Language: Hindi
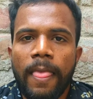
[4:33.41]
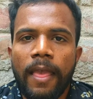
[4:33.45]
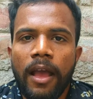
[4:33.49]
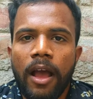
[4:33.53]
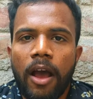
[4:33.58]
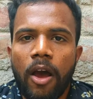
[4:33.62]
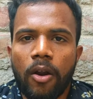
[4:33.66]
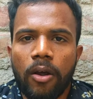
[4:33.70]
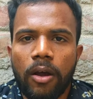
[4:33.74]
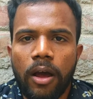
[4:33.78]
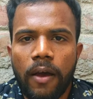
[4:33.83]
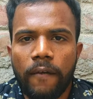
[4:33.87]
और
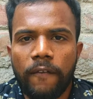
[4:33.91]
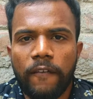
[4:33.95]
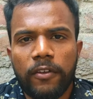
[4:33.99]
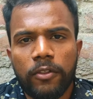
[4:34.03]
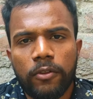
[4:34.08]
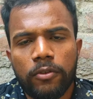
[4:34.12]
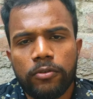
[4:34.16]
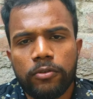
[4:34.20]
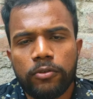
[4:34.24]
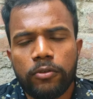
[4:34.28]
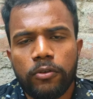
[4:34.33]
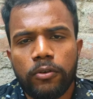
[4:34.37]
काफ़ी
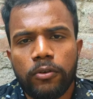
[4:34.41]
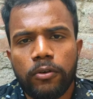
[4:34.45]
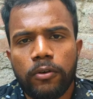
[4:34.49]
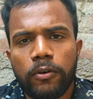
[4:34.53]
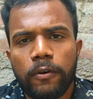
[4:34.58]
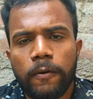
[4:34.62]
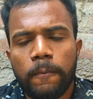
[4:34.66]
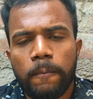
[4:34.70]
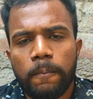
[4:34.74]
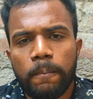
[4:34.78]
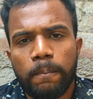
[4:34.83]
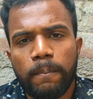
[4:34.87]

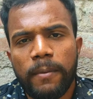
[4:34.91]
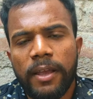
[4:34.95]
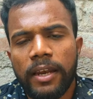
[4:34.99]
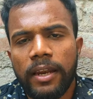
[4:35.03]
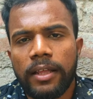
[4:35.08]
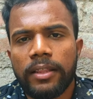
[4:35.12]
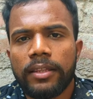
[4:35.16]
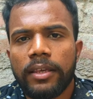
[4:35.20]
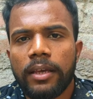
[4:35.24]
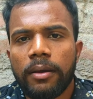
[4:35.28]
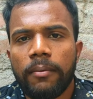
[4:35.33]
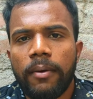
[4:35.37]
दोस्तों मेहनत
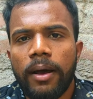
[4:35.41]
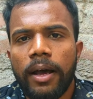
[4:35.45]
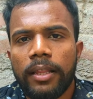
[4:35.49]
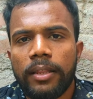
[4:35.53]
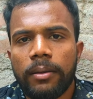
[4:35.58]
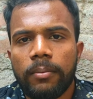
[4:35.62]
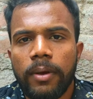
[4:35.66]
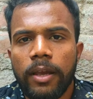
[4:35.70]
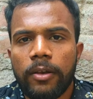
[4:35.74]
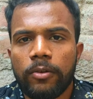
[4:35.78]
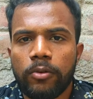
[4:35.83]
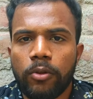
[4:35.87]
के बाद
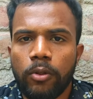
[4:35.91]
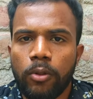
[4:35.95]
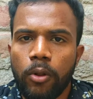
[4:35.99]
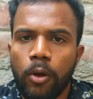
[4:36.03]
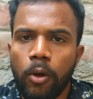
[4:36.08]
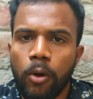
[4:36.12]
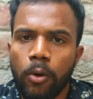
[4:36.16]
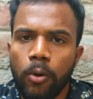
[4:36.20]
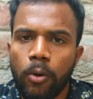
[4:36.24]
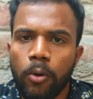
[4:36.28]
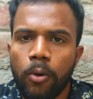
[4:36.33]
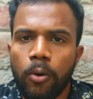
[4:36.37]
मैं उस लॉक
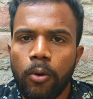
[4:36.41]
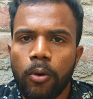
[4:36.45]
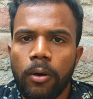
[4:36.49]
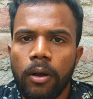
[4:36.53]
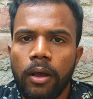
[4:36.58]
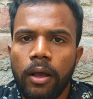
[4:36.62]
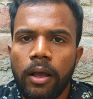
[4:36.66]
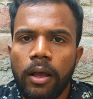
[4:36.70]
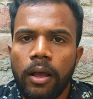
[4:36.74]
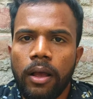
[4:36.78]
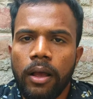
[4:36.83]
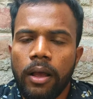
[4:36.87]
को
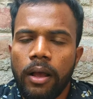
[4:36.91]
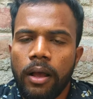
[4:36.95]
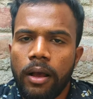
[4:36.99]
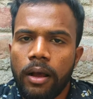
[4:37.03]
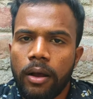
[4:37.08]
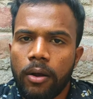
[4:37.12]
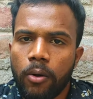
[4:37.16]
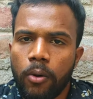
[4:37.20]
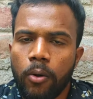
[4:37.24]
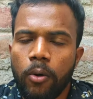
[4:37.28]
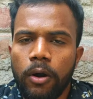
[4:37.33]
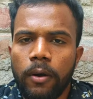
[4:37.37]

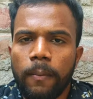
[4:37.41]
खोल